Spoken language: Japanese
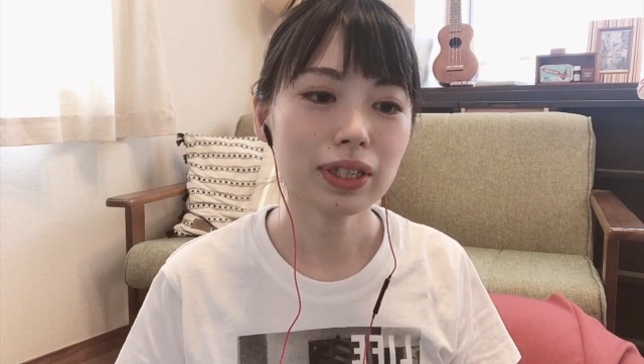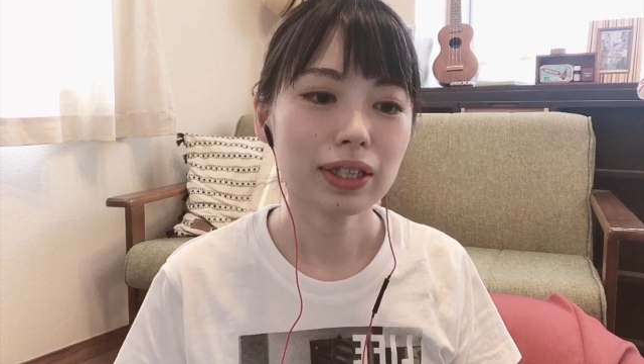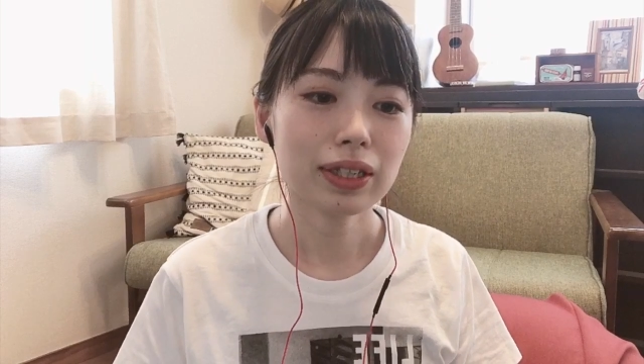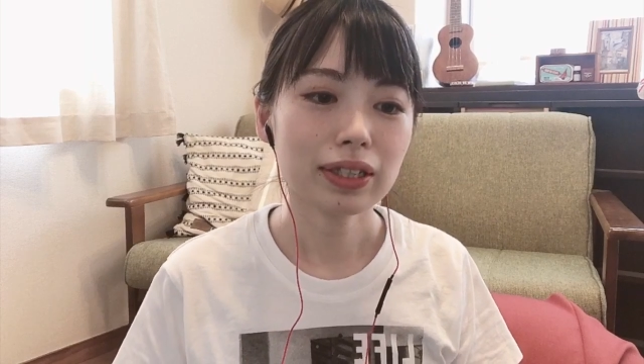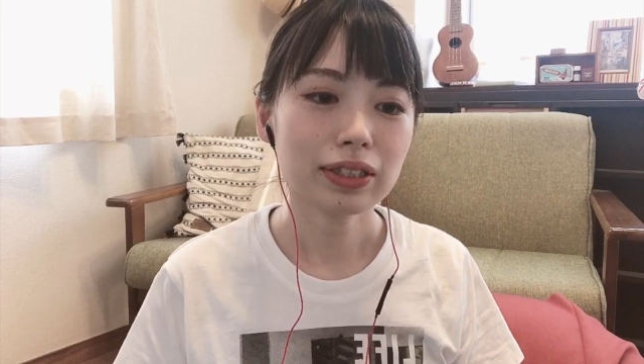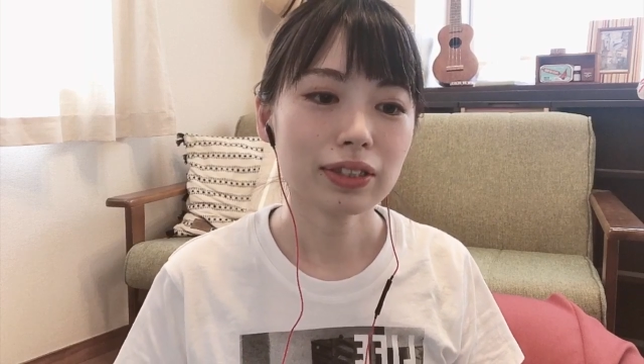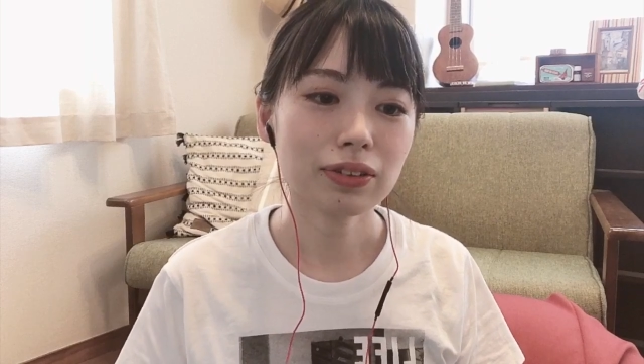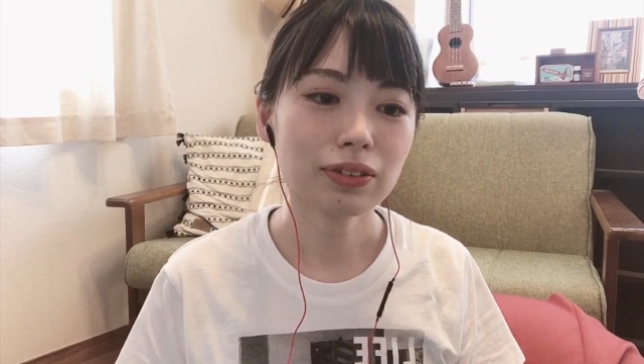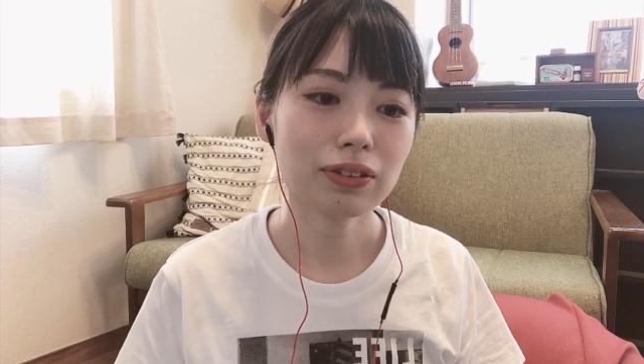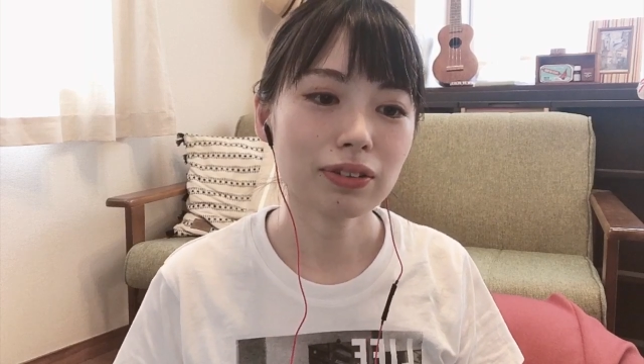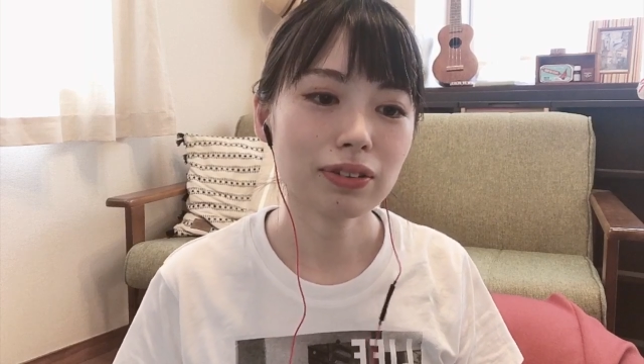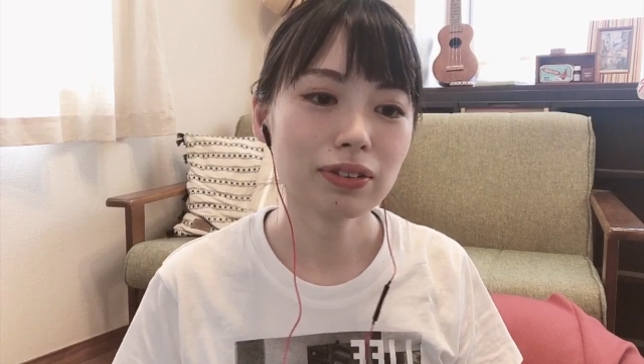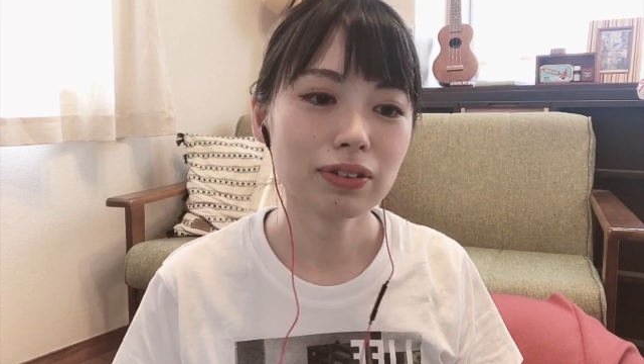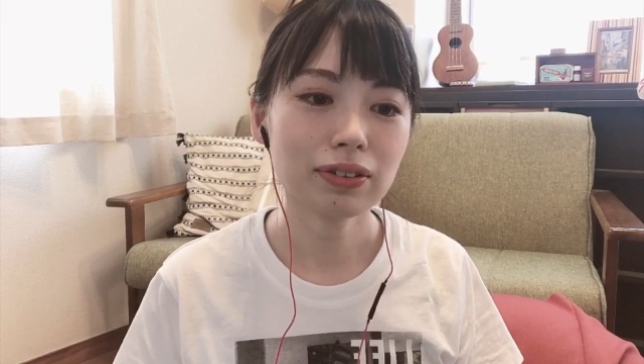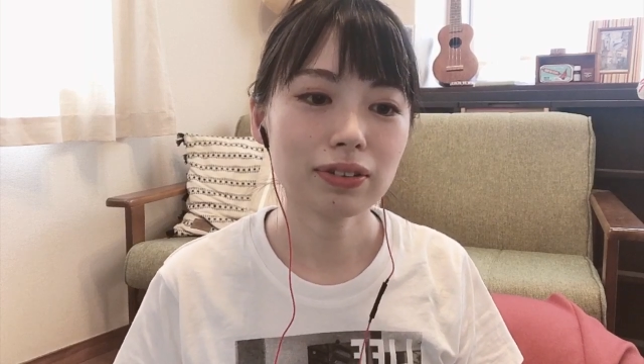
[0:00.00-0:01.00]
そ
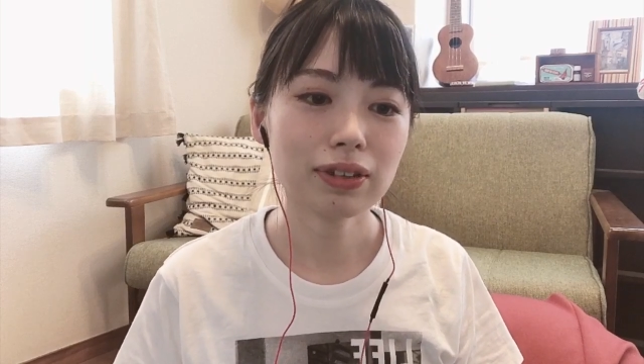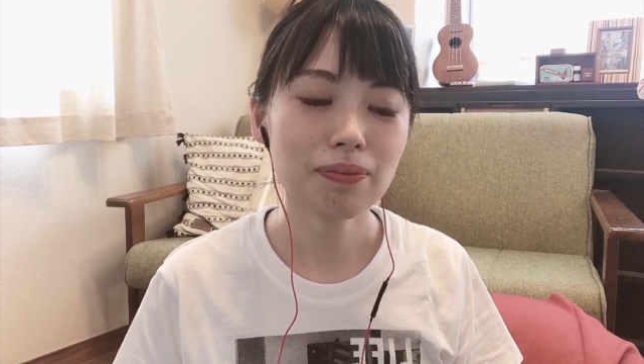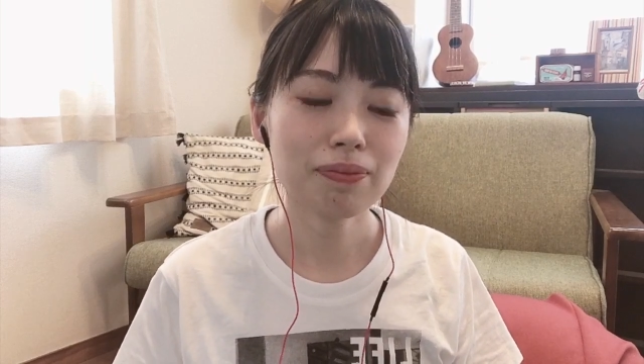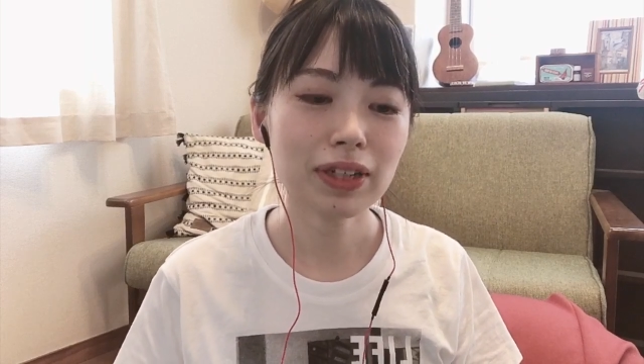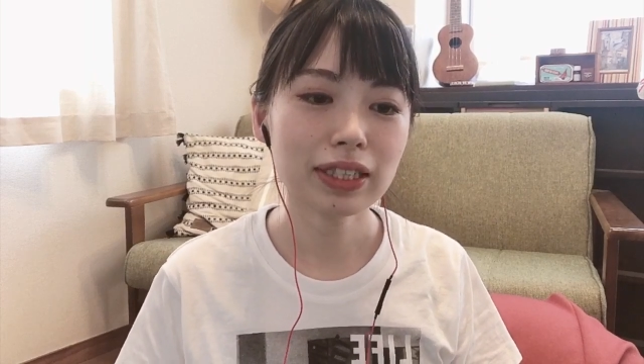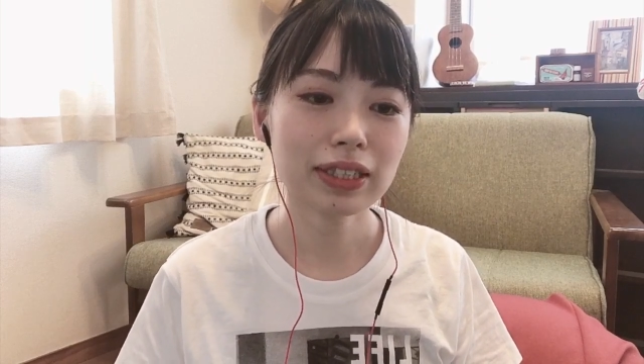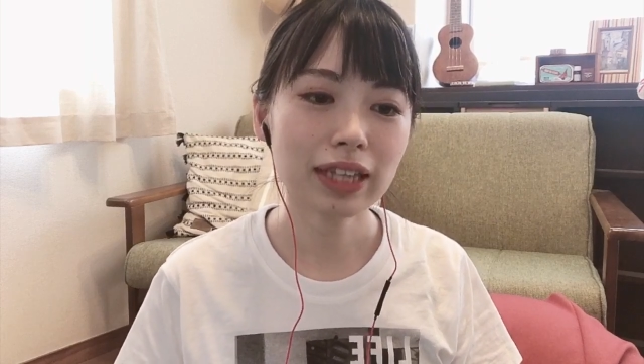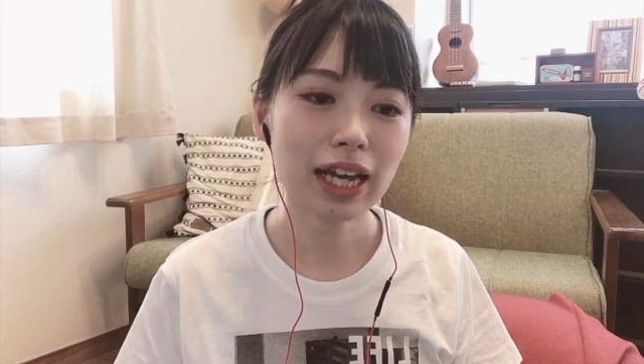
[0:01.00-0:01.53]
のやっぱり